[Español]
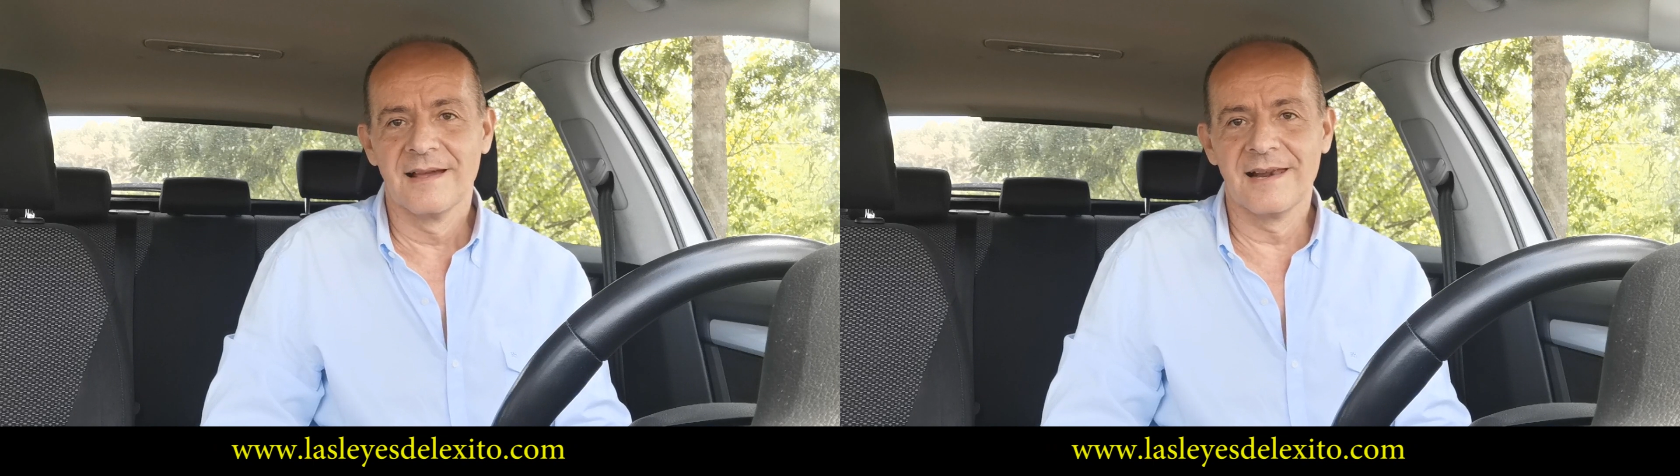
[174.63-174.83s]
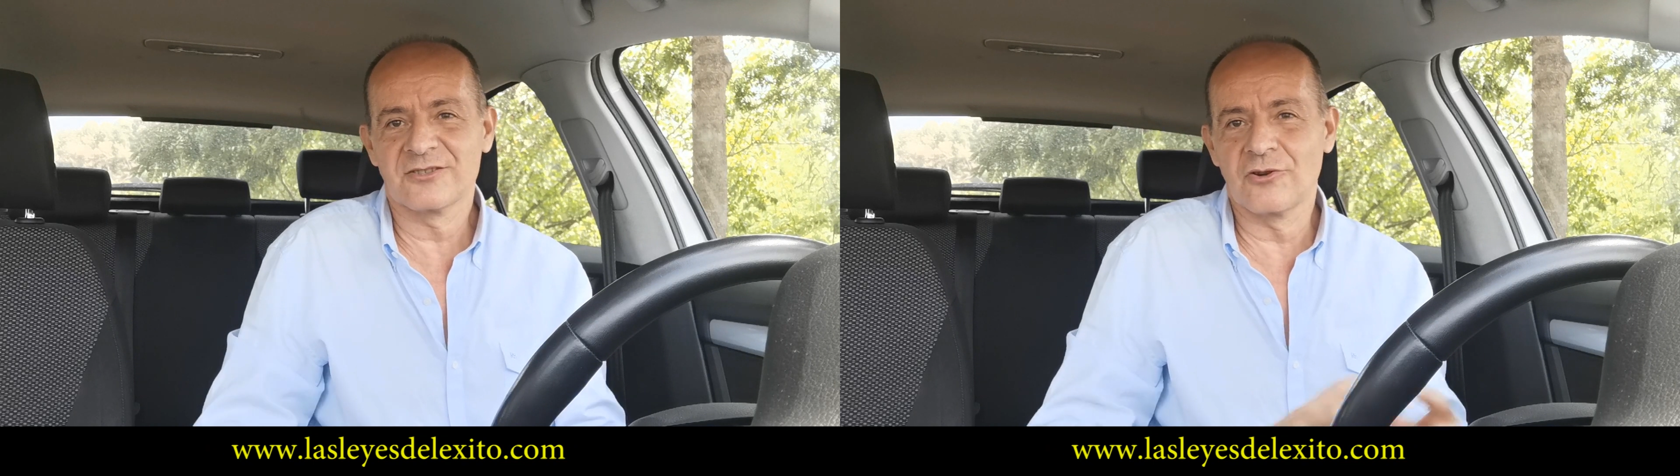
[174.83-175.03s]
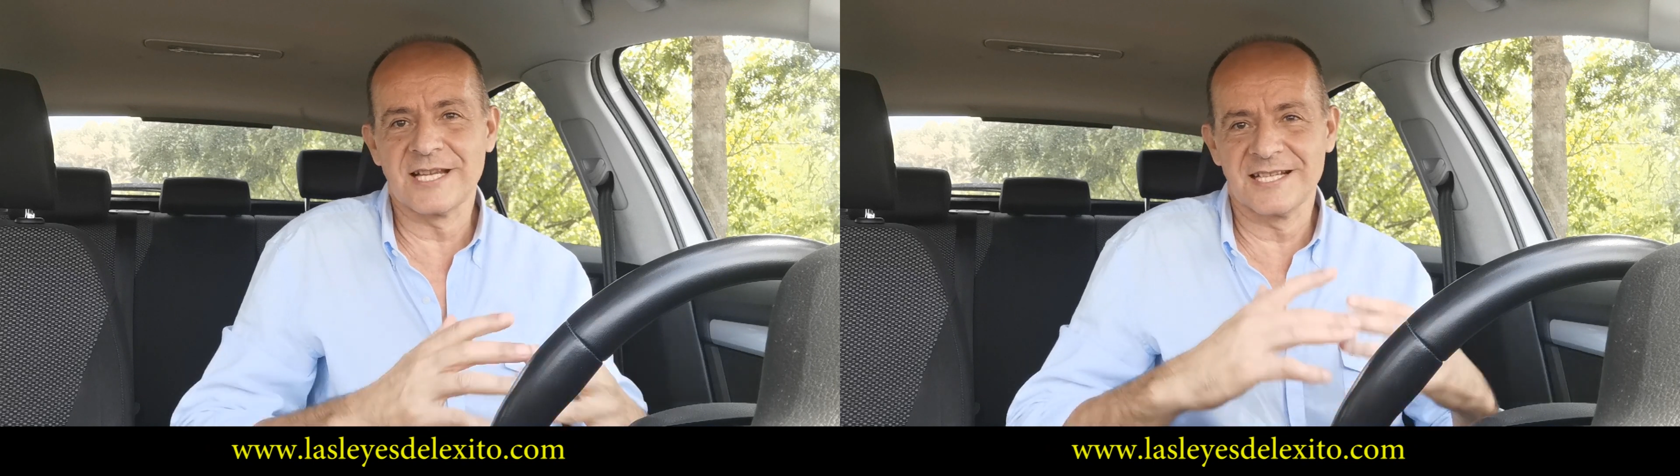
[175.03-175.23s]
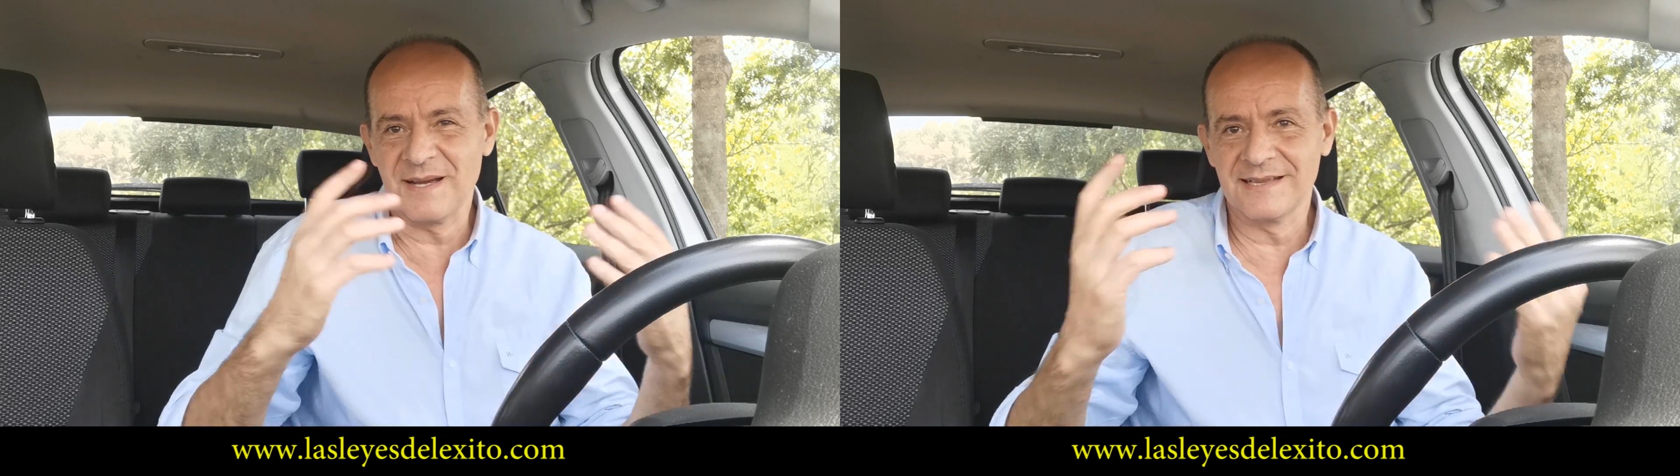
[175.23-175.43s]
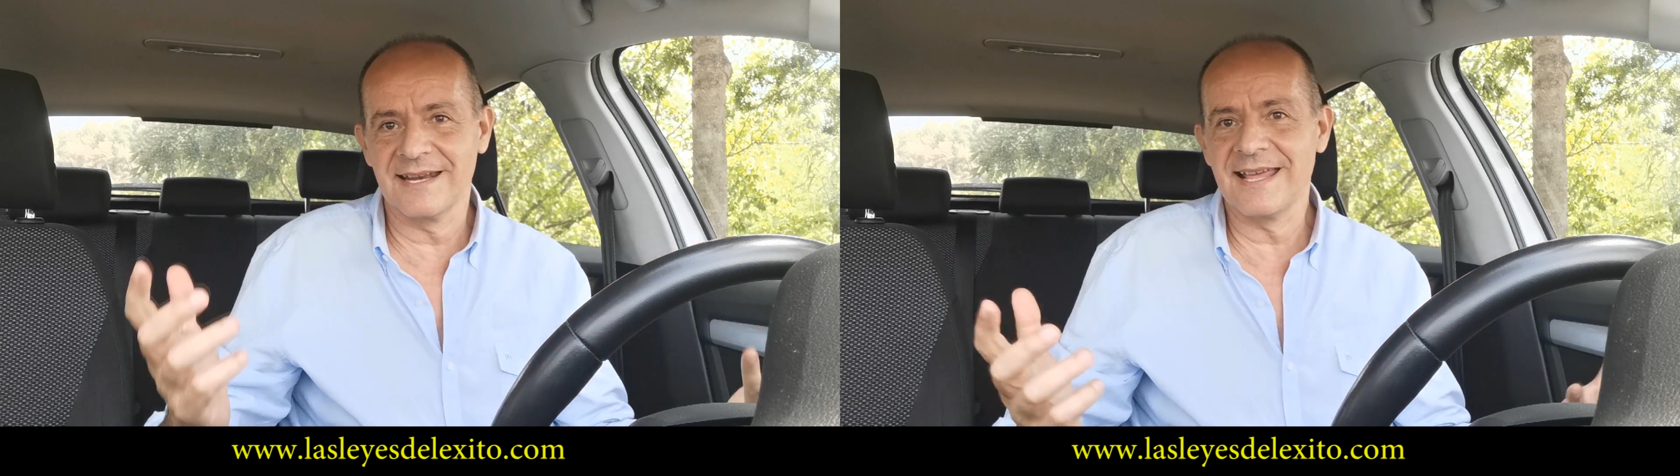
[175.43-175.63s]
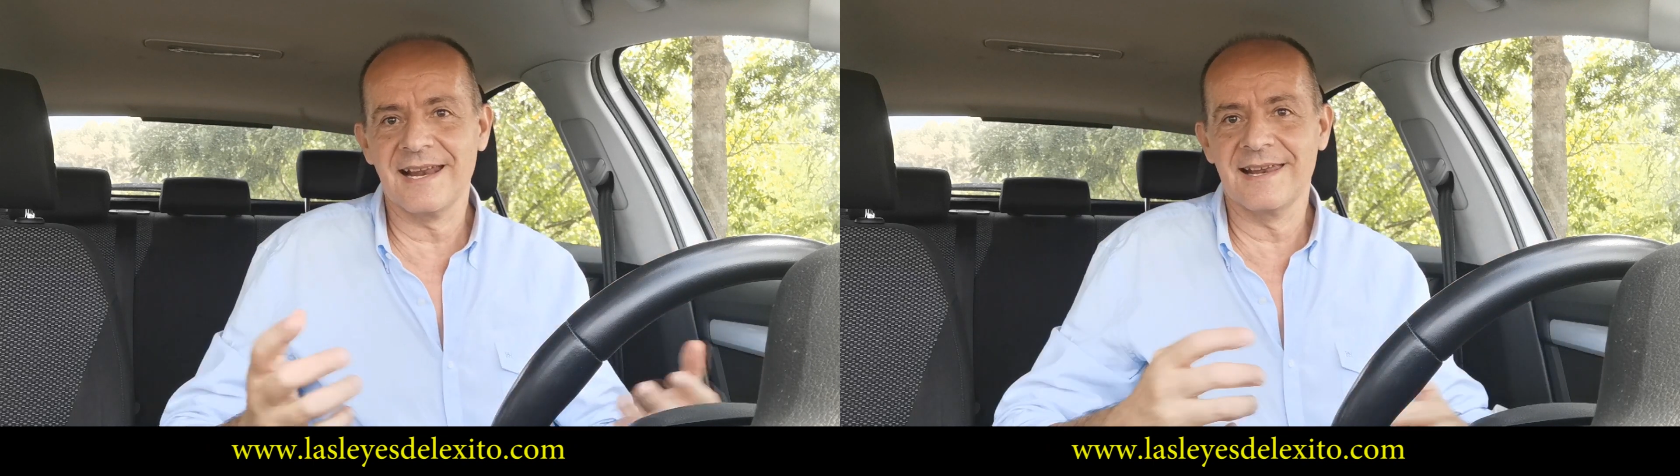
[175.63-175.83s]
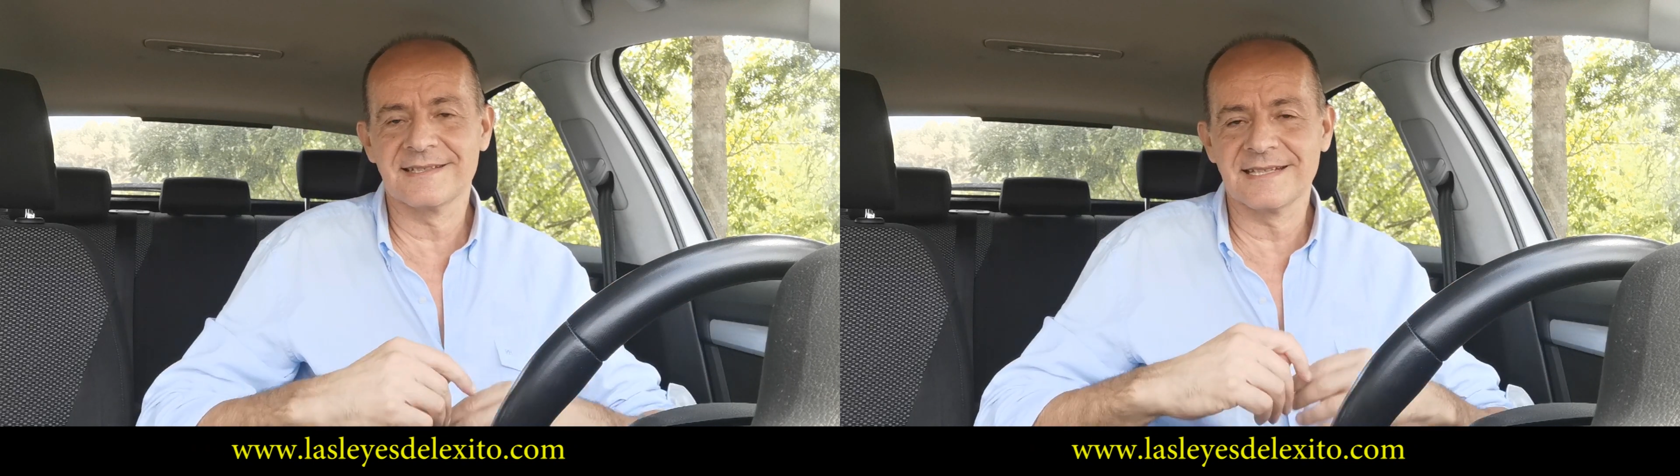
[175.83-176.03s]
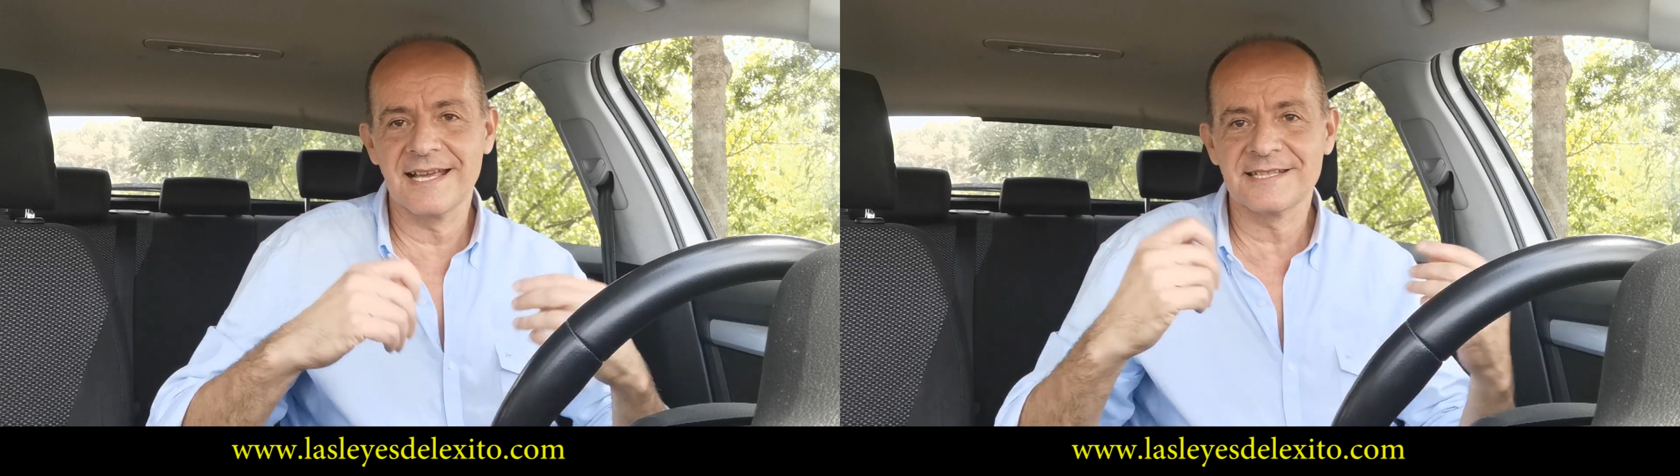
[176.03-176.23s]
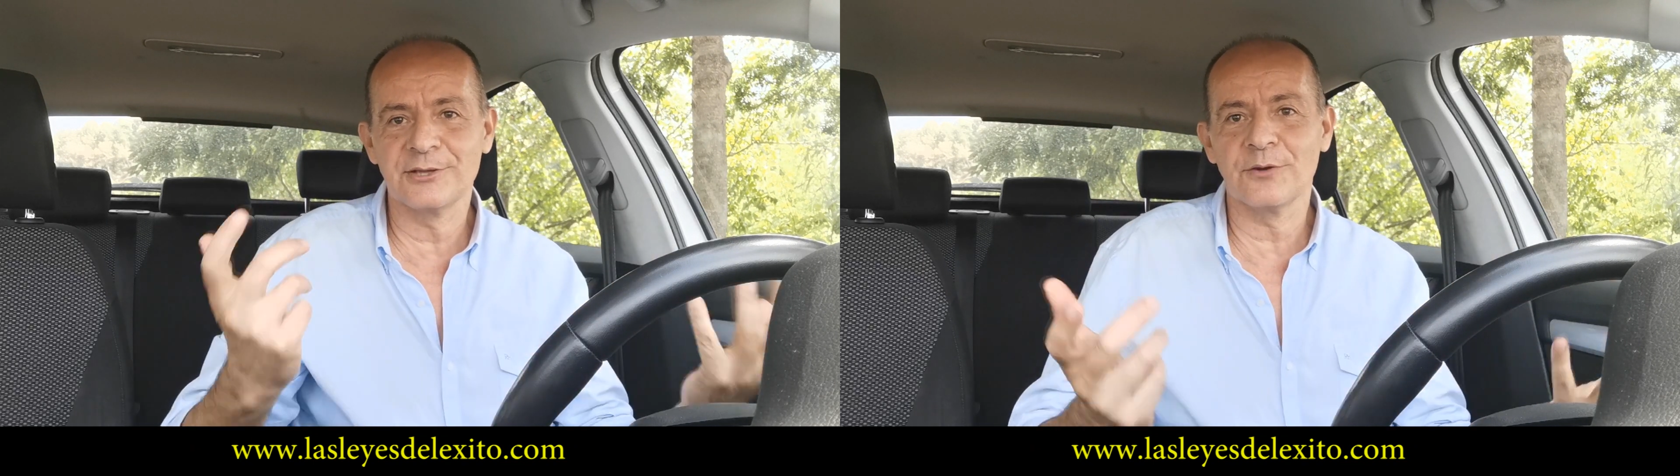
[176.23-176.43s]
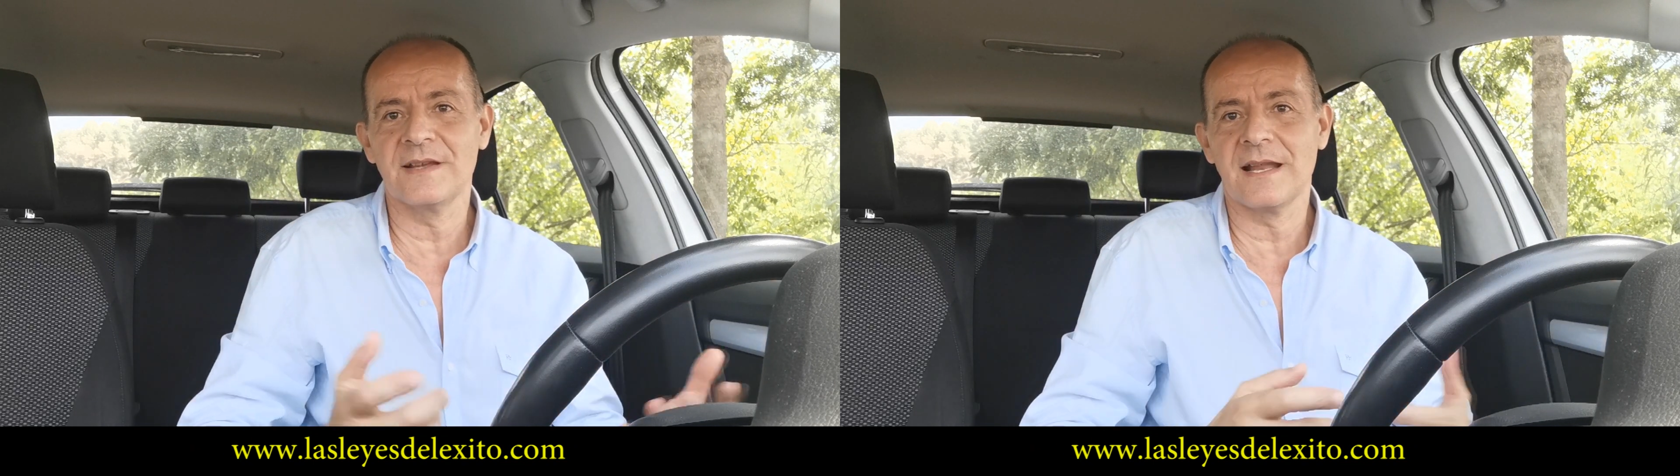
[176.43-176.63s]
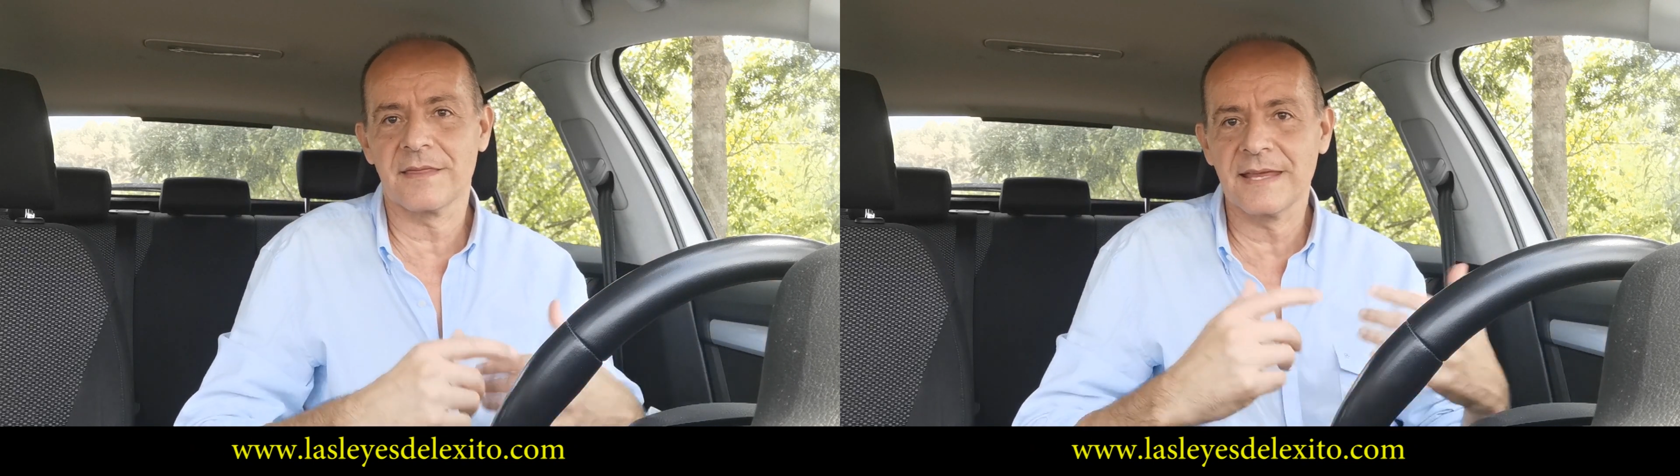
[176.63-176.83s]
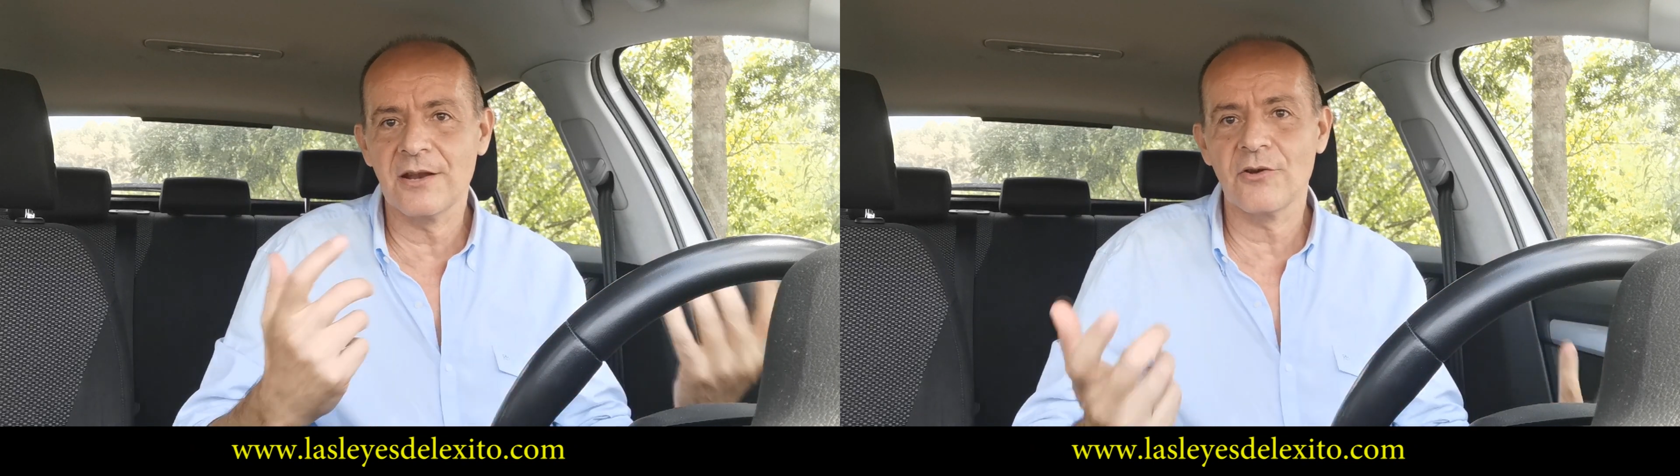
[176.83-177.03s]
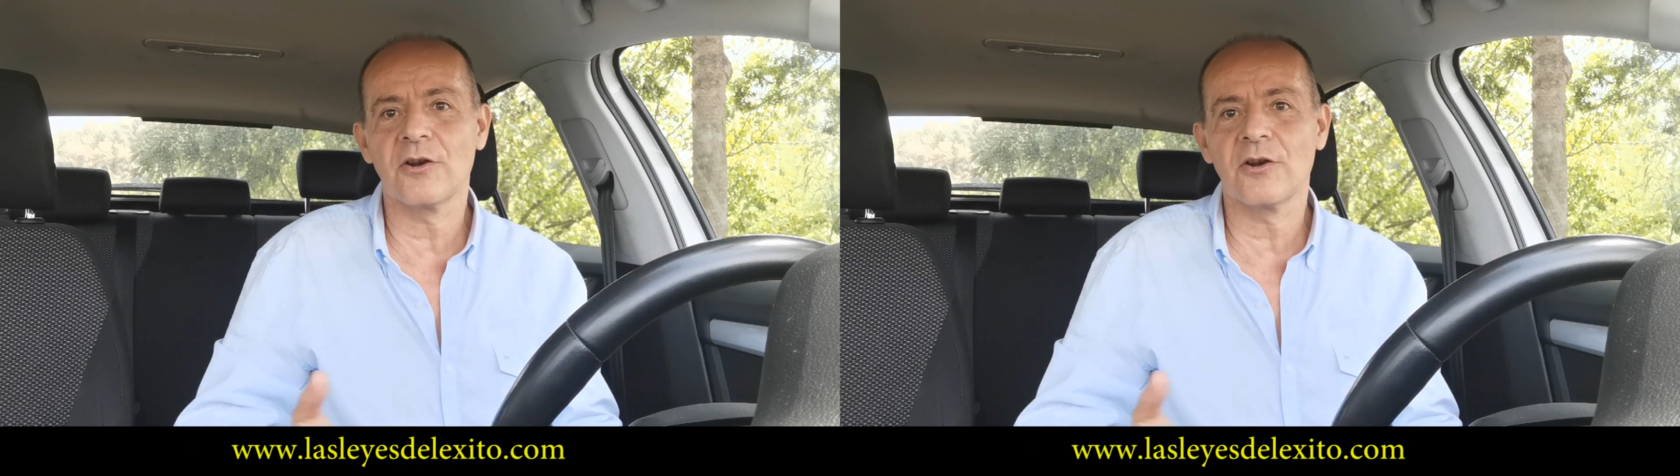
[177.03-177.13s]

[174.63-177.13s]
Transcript: las cosas materiales, el éxito financiero,